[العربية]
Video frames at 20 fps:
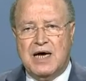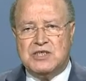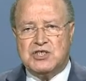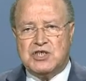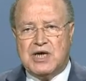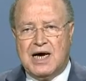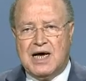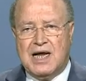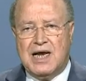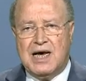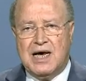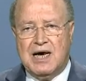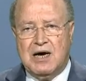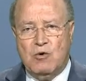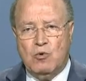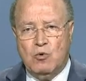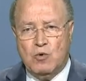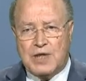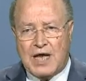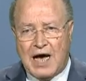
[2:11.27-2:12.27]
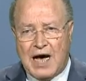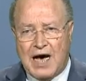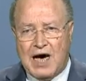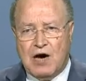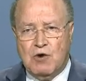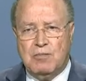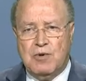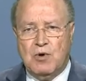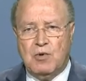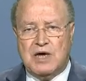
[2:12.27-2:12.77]
أشغالها
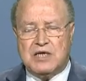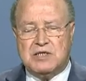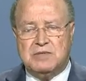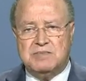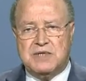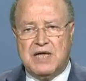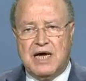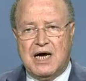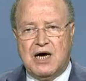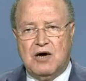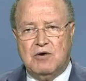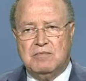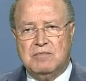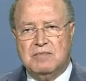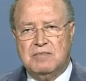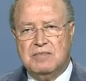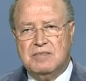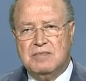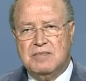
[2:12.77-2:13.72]
وضحاوا بالوقت متاعهم